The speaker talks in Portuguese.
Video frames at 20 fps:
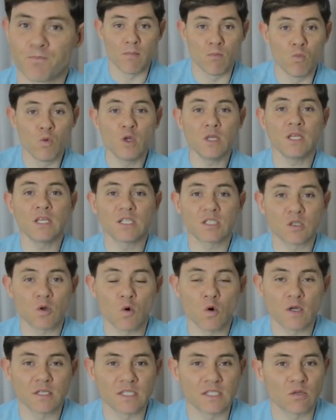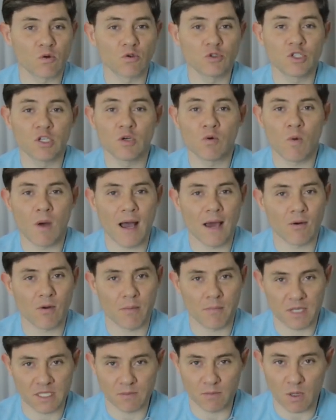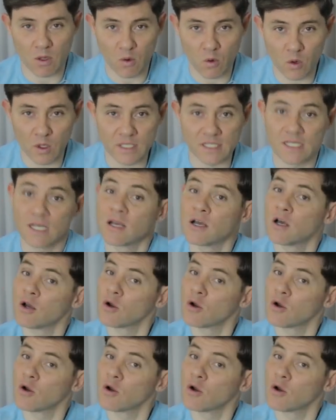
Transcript: Muitas coisas continuaram a mesma coisa?